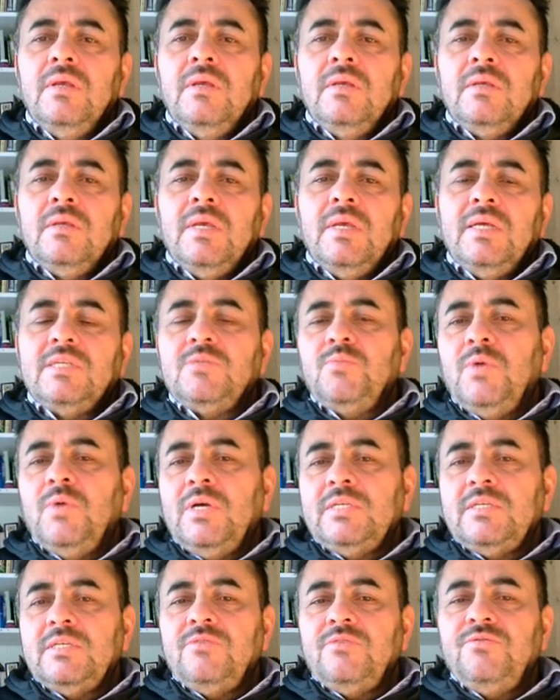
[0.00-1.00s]
Gerçi
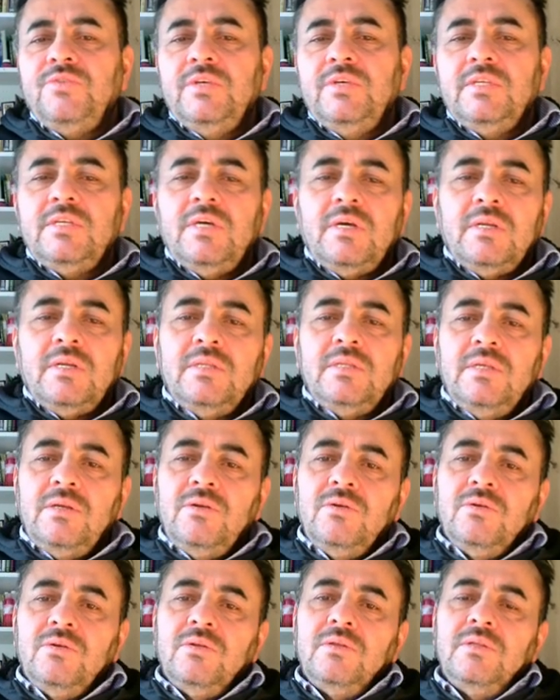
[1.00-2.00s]
bazıları fil tarihidir
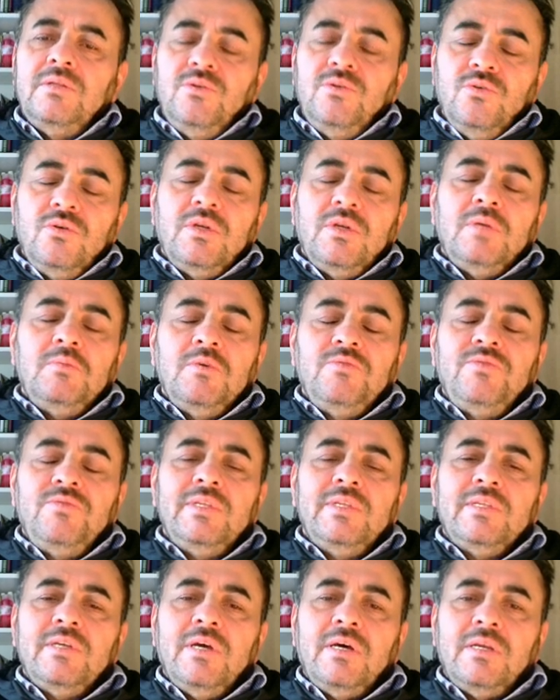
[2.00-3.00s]
diyor ama
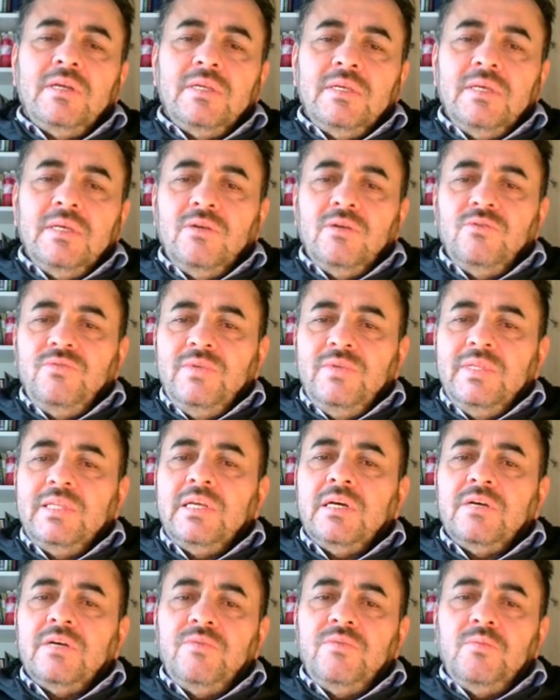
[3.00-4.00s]
fil tarihi yani fil
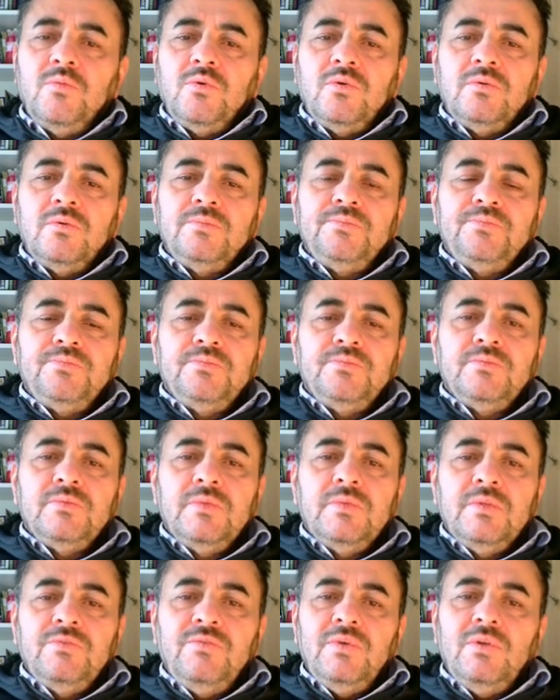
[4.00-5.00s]
takvimi o.
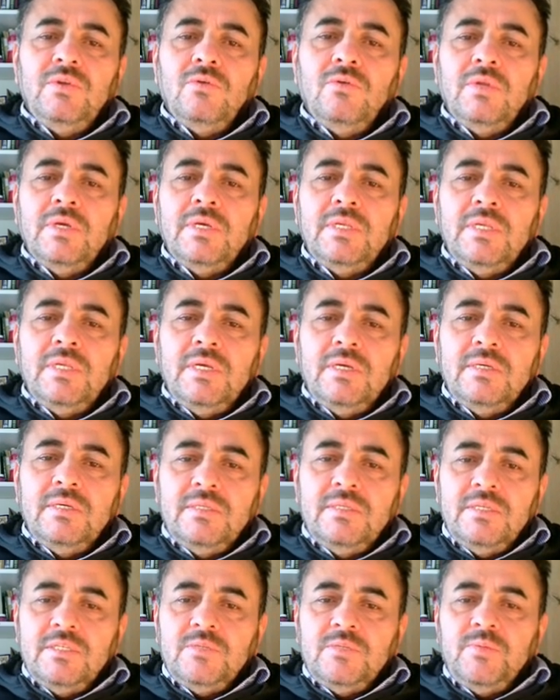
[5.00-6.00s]
Fil olayına
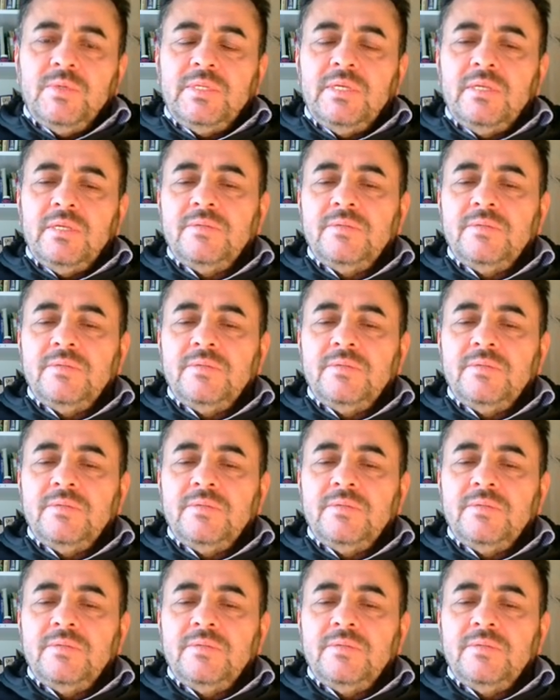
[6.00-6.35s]
nispeten.